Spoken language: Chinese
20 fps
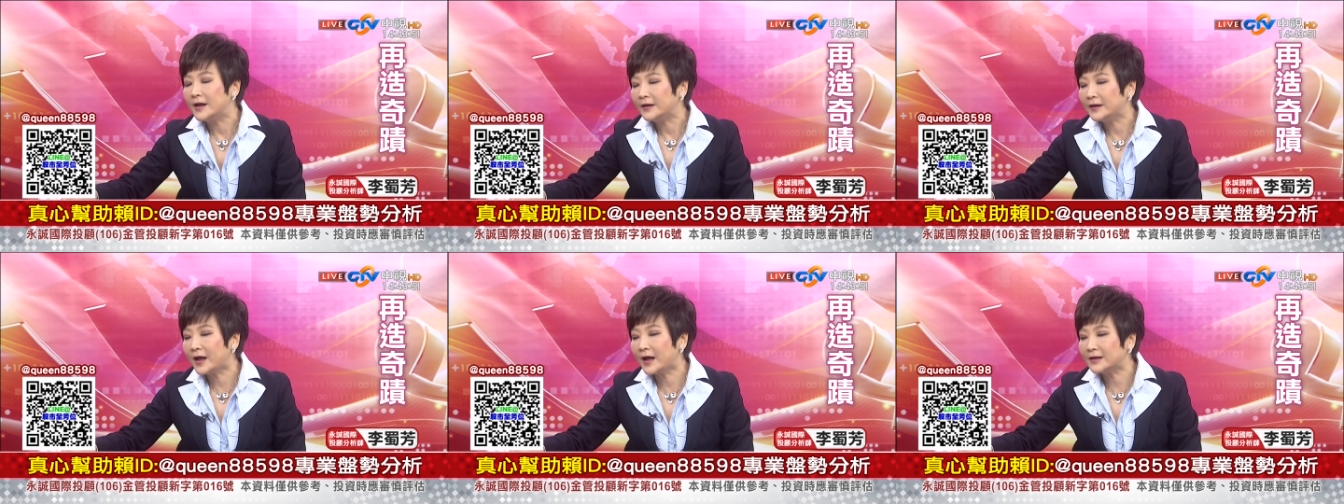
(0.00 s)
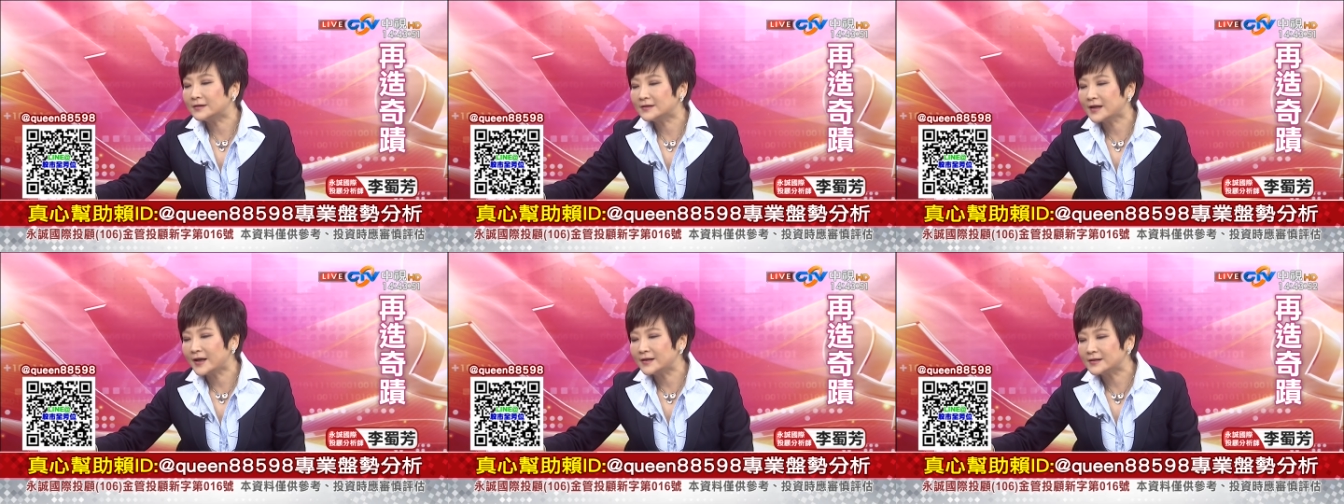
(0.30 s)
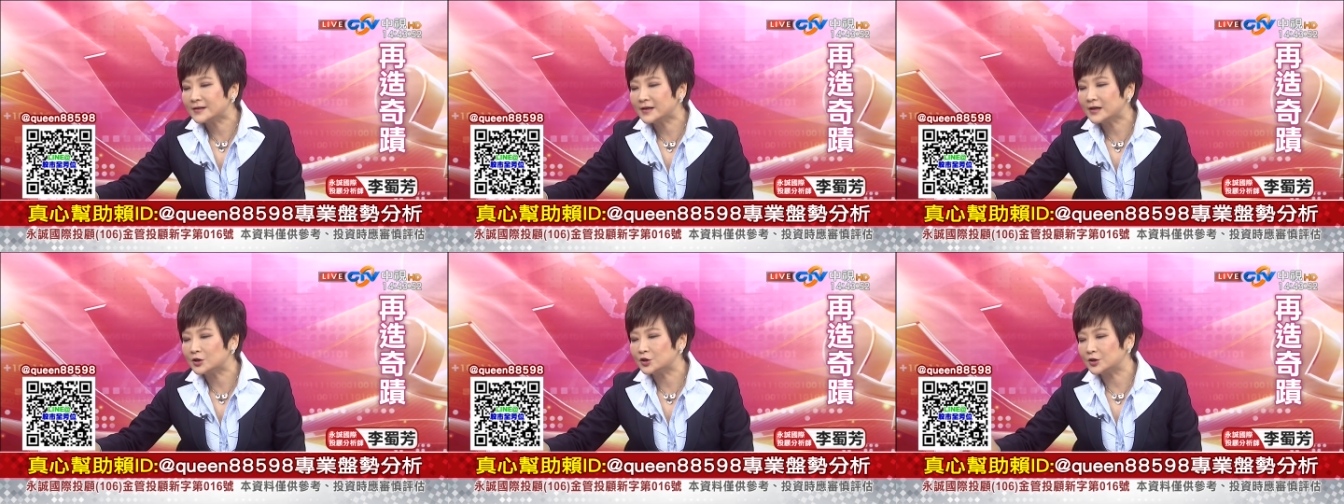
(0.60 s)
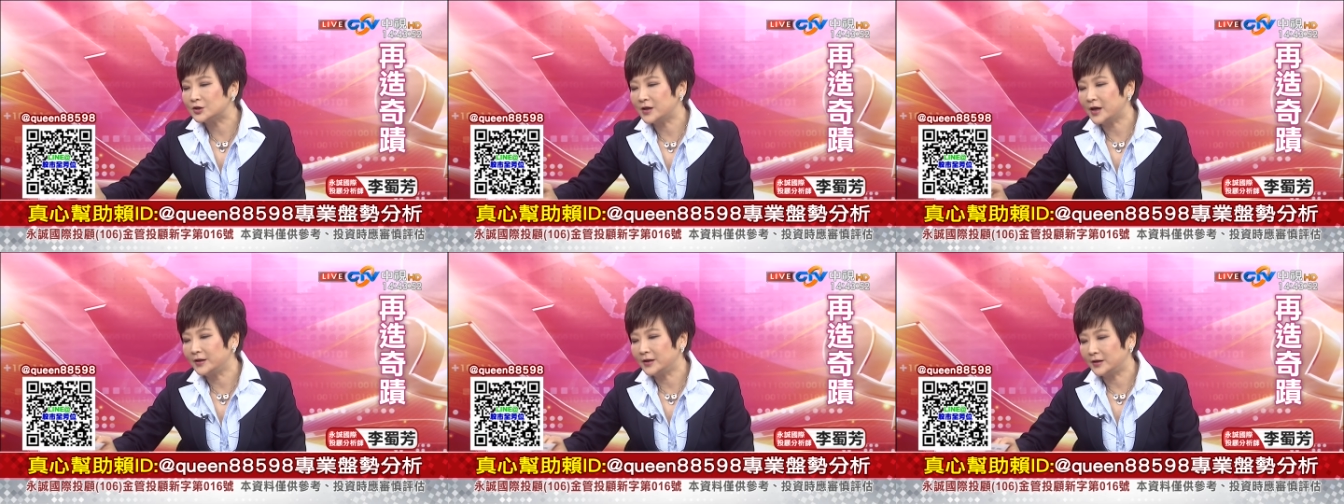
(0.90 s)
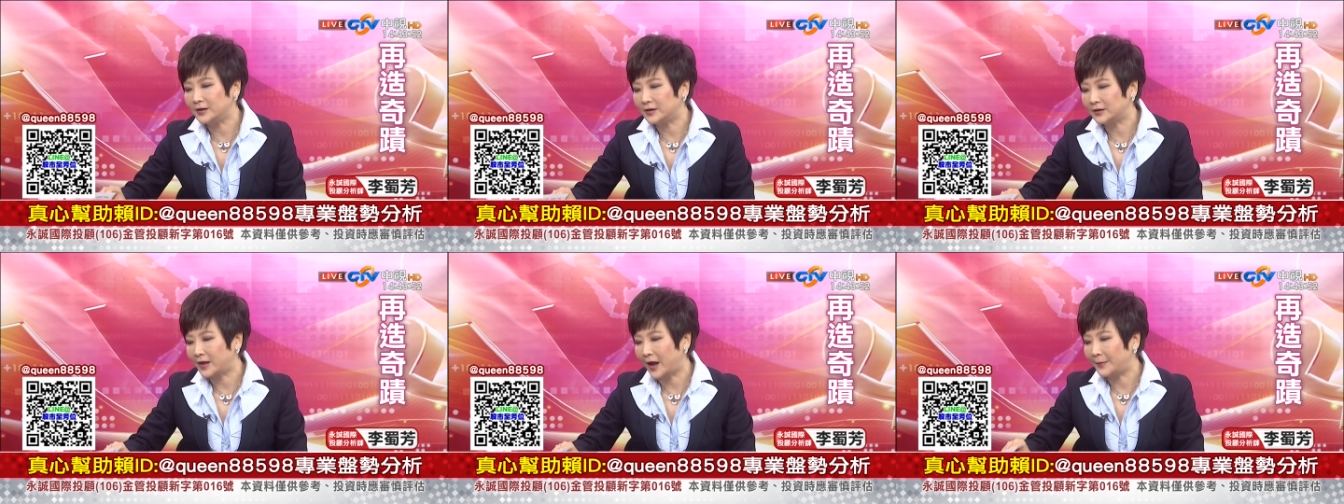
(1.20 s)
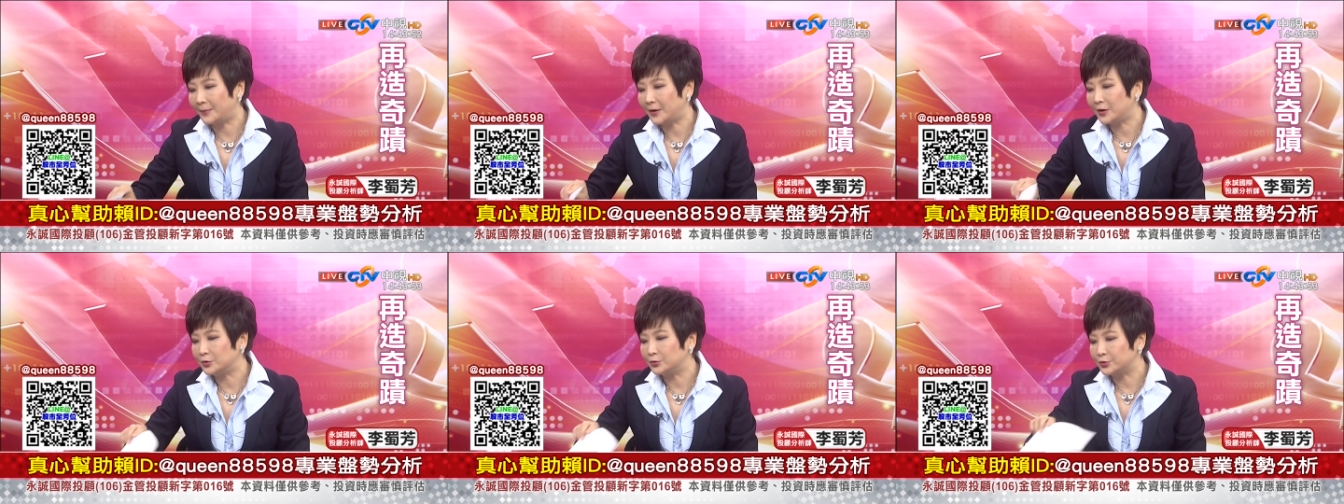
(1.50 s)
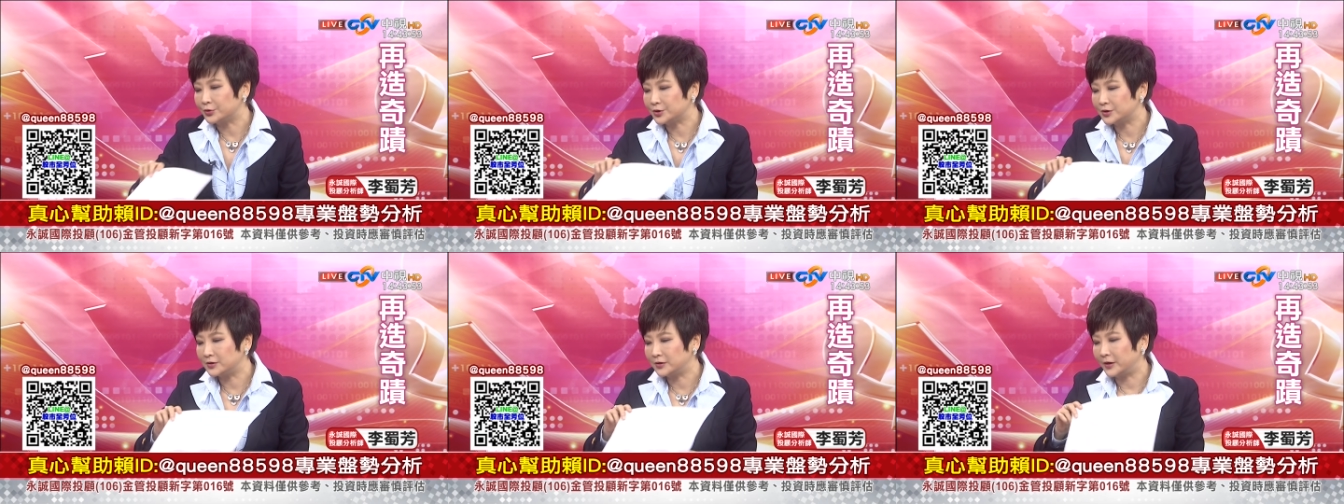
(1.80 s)
那在这个时间点的台北
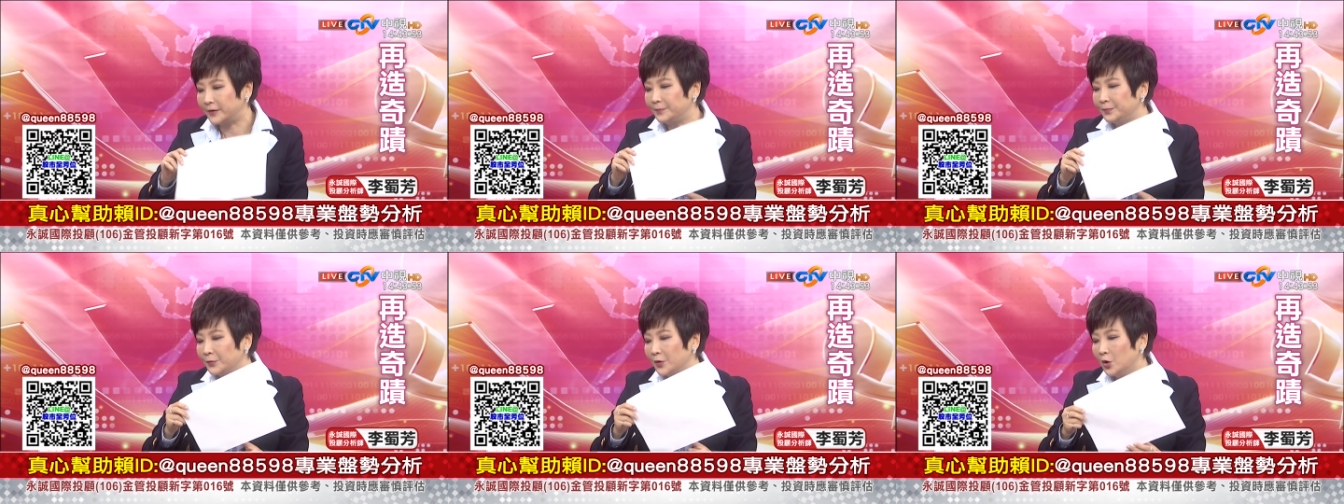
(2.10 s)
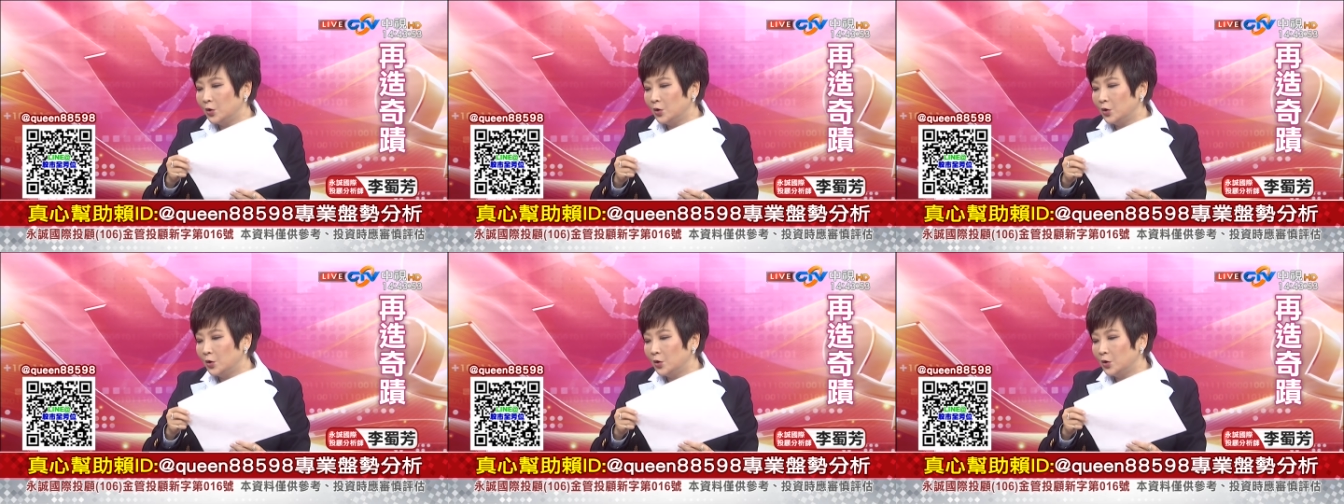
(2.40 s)
股市呢，